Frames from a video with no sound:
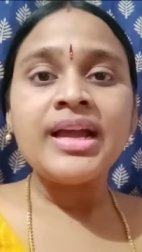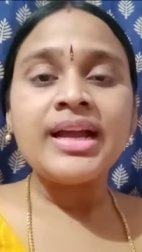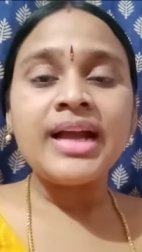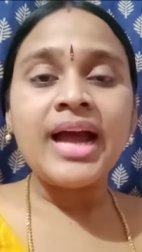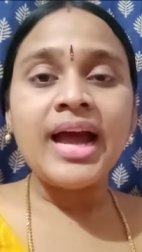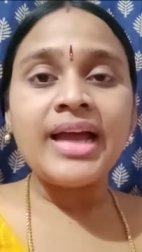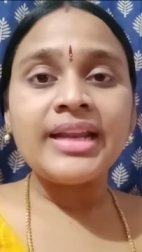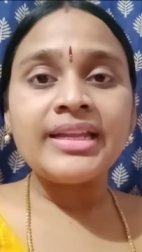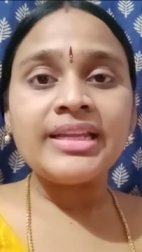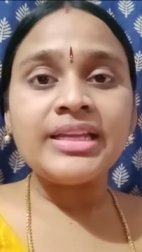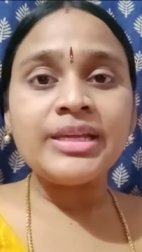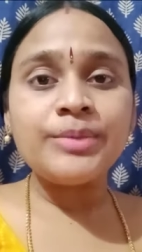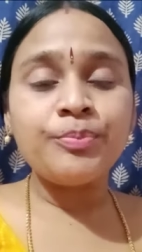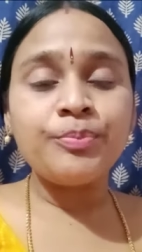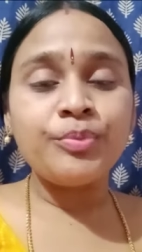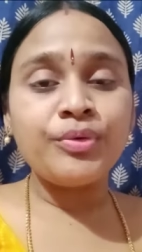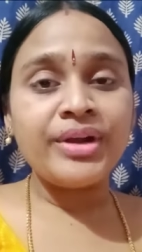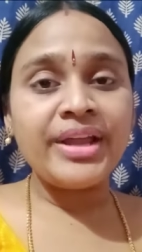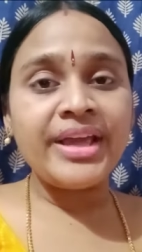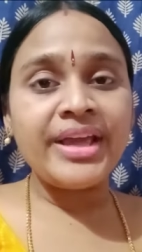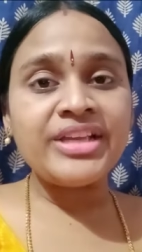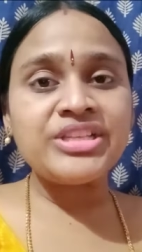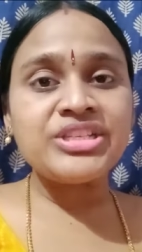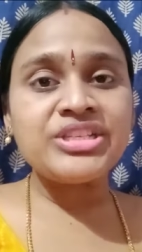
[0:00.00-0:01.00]
కానీ ఇప్పుడు
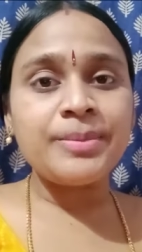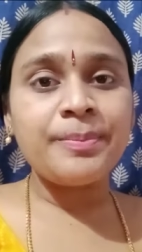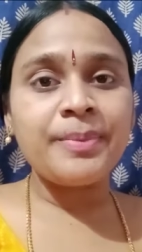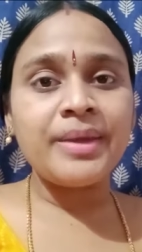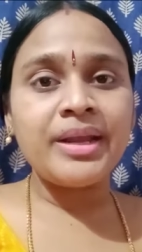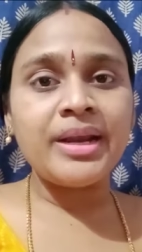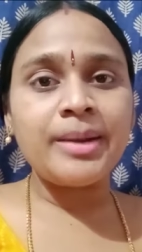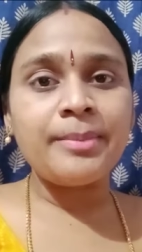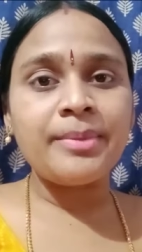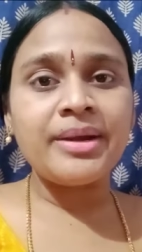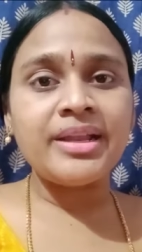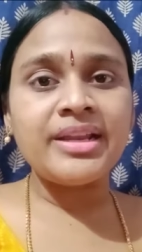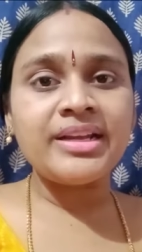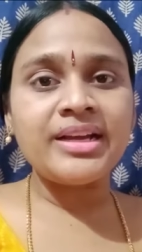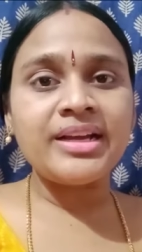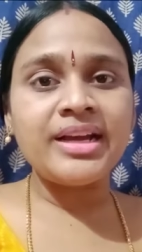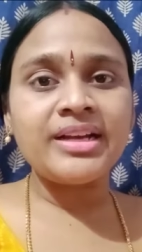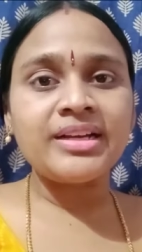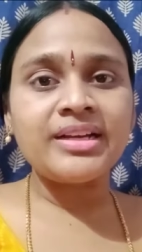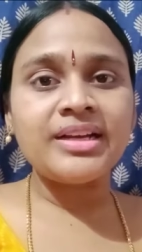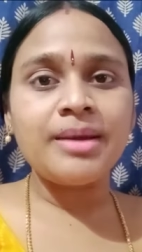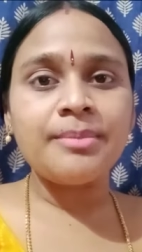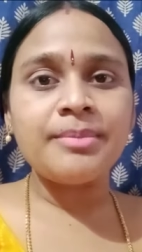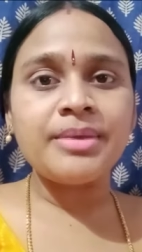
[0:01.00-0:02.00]
నేను చెప్పే రెమెడీని
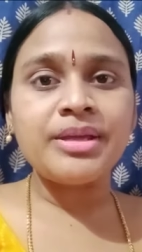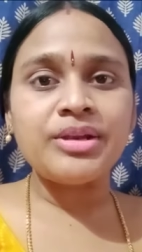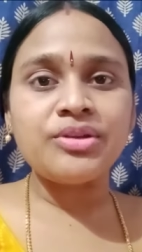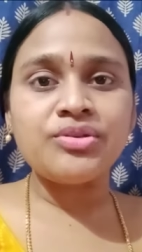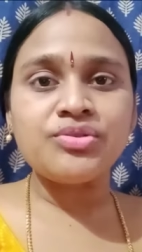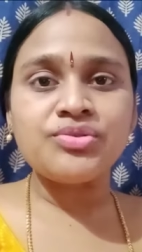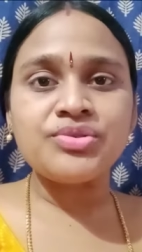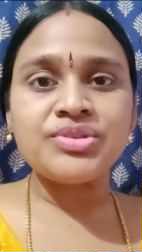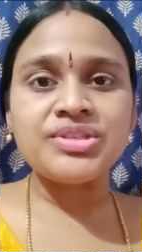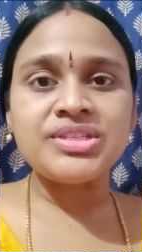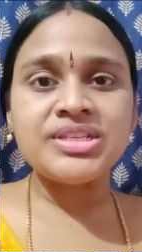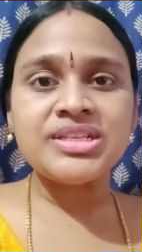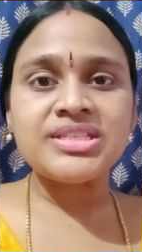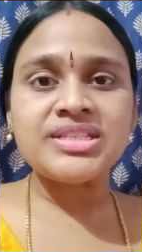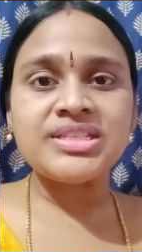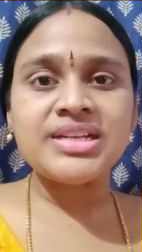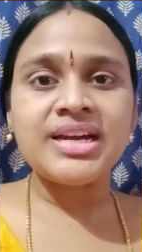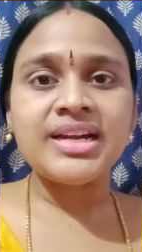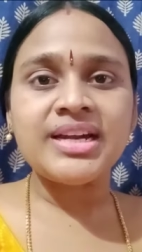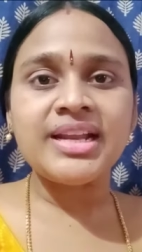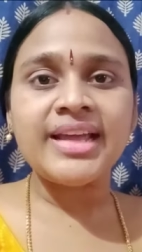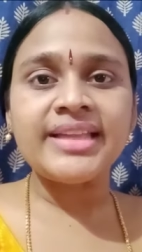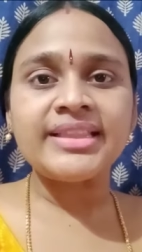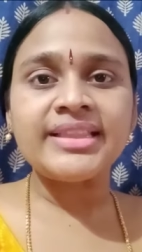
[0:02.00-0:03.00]
కనుక మీరు యూస్
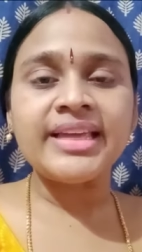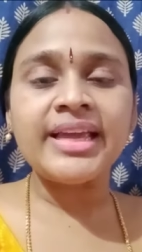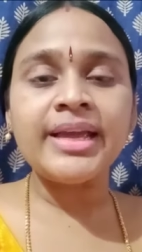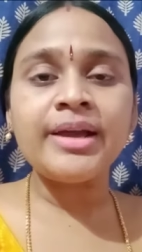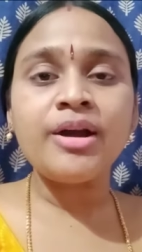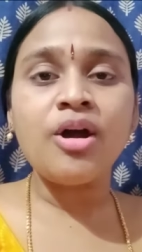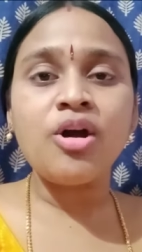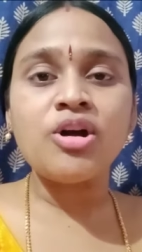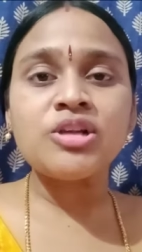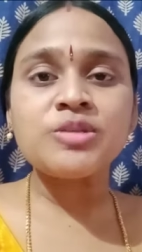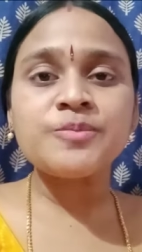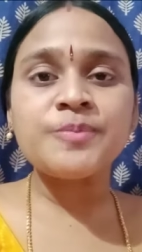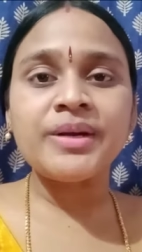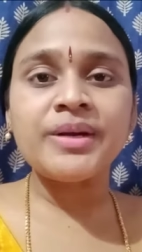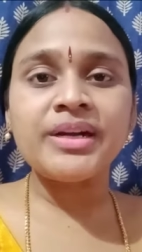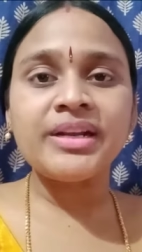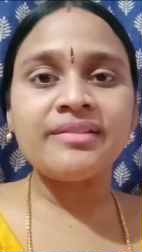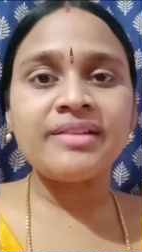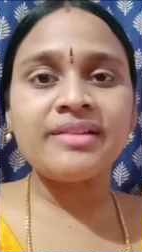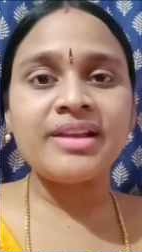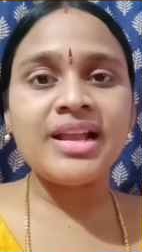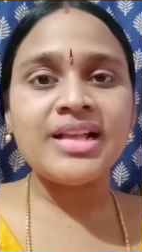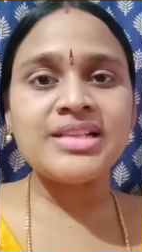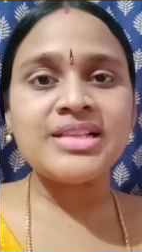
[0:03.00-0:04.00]
చేసినట్టయితే
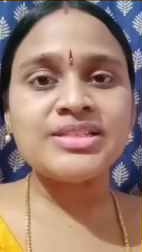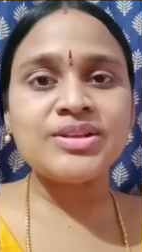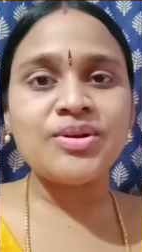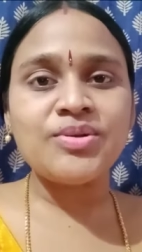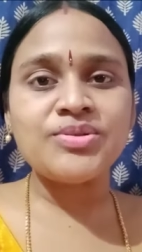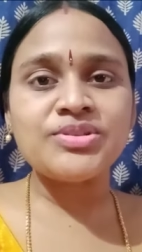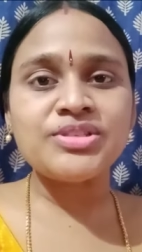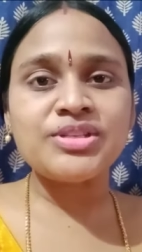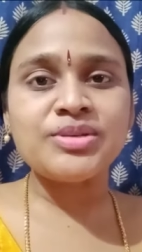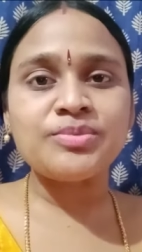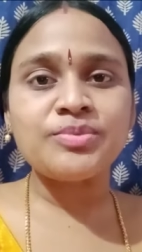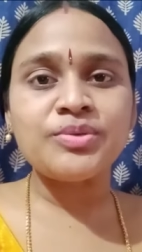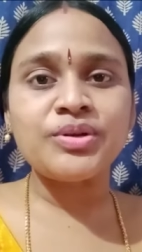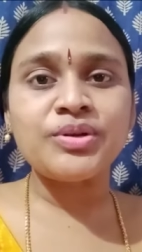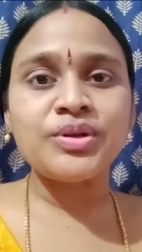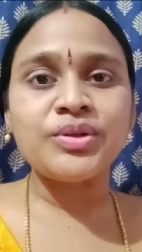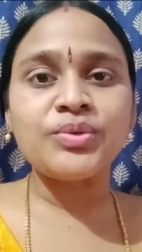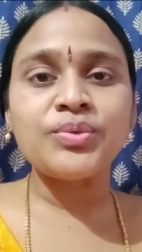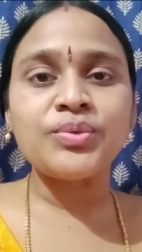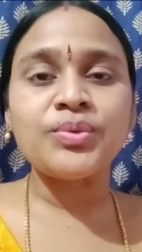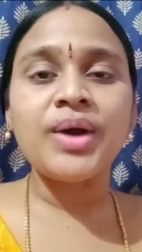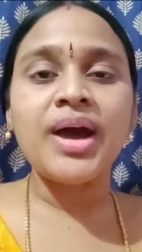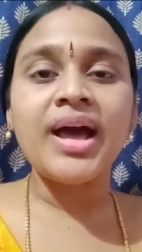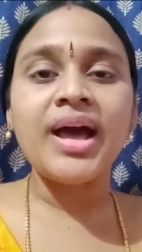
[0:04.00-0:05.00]
హాస్పిటల్కి వెళ్ళాల్సిన అవసరం
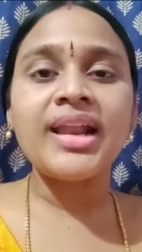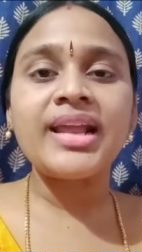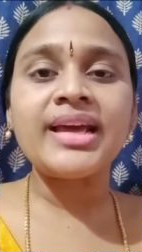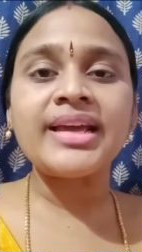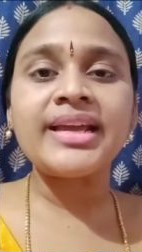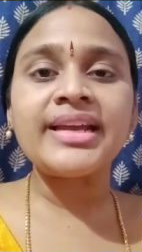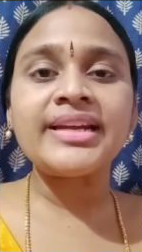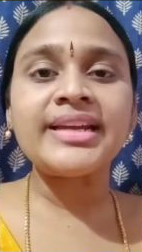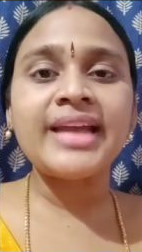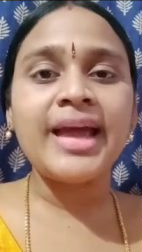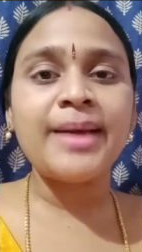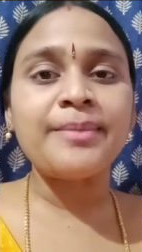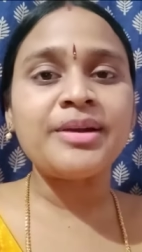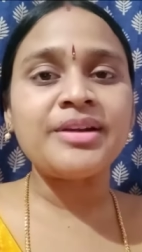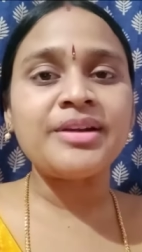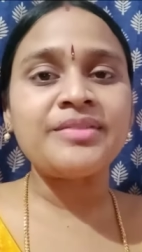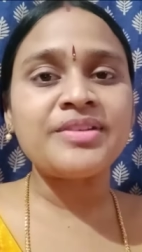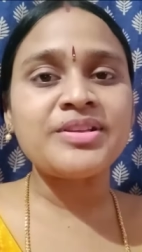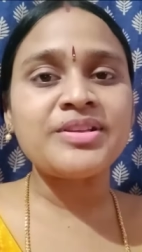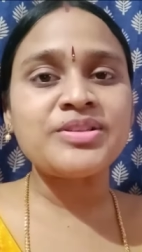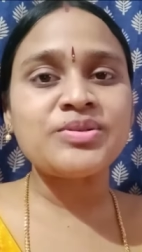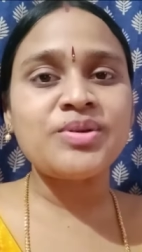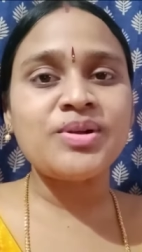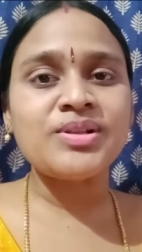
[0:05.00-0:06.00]
ఉండదు అలాగే ట్యాబ్లెట్
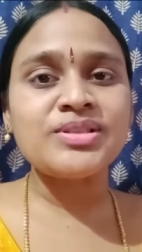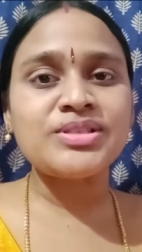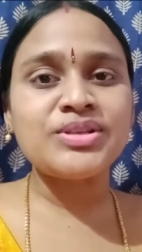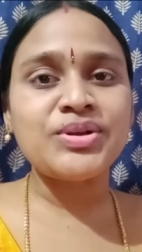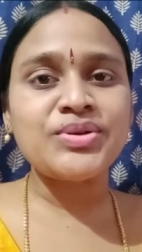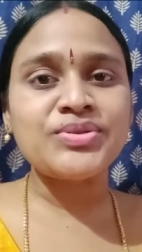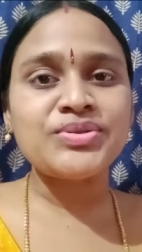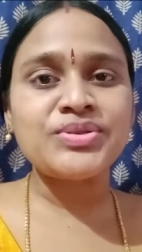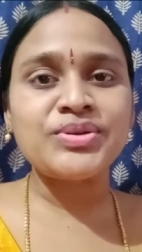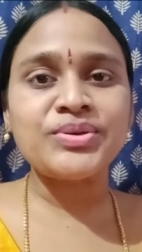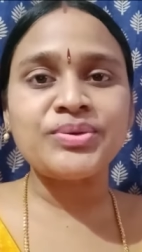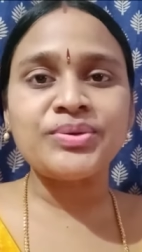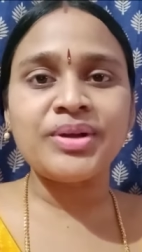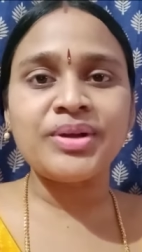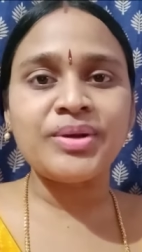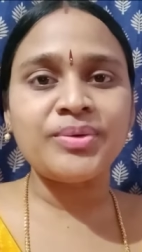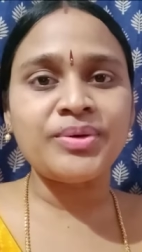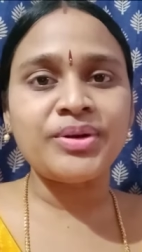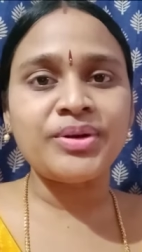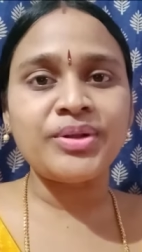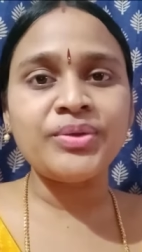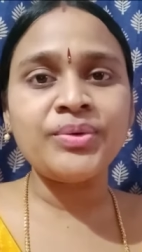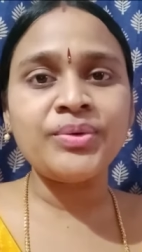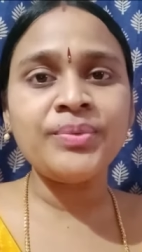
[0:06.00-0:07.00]
వేసుకోవాల్సిన అవసరం కూడా
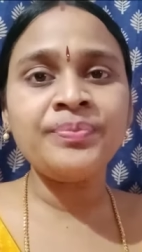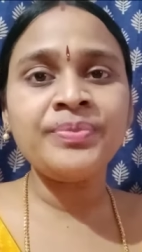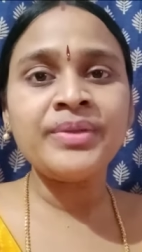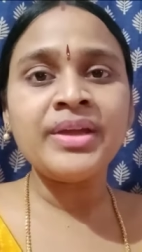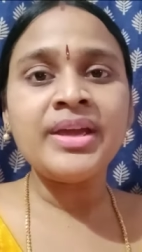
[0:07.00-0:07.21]
ఉండదు